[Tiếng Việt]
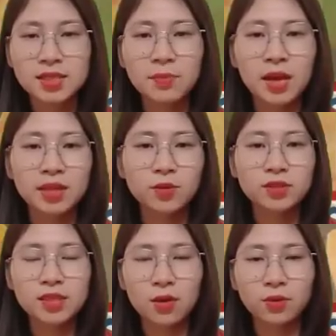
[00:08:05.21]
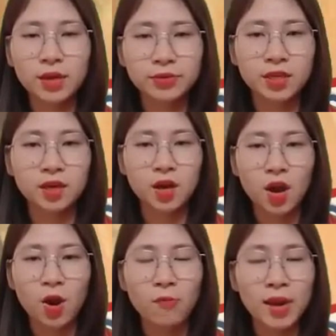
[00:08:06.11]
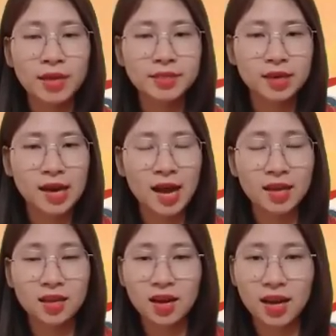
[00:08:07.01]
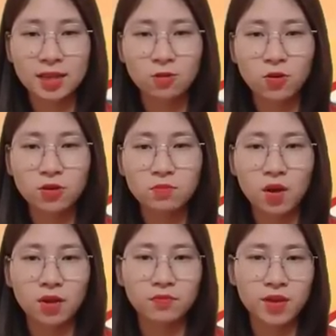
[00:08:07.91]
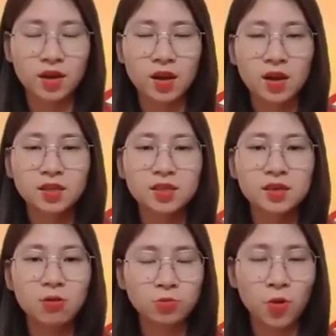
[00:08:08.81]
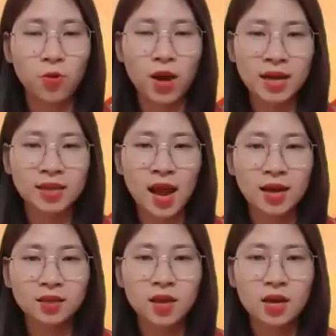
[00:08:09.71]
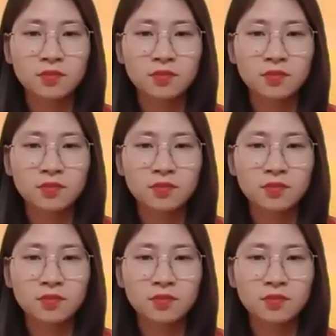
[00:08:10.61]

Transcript: Xem ngày tốt xấu theo trực, hôm nay trực khai là ngày tốt mọi việc, trừ động thổ an táng.